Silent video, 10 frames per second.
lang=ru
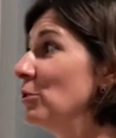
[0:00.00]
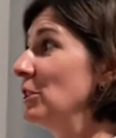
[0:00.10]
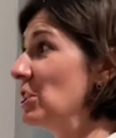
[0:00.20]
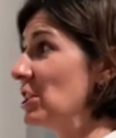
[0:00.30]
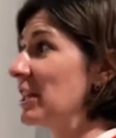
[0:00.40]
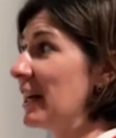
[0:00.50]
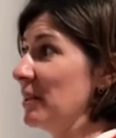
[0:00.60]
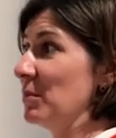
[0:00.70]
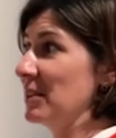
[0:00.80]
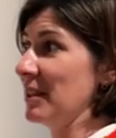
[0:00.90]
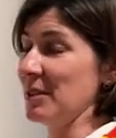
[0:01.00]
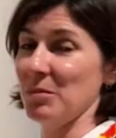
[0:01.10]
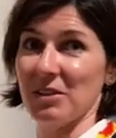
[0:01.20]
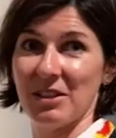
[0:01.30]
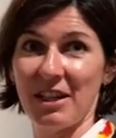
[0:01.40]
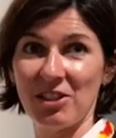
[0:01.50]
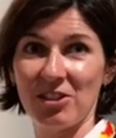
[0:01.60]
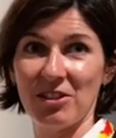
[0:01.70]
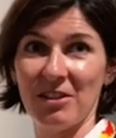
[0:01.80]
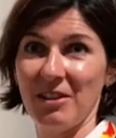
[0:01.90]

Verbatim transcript: он начинает писать пейзаж,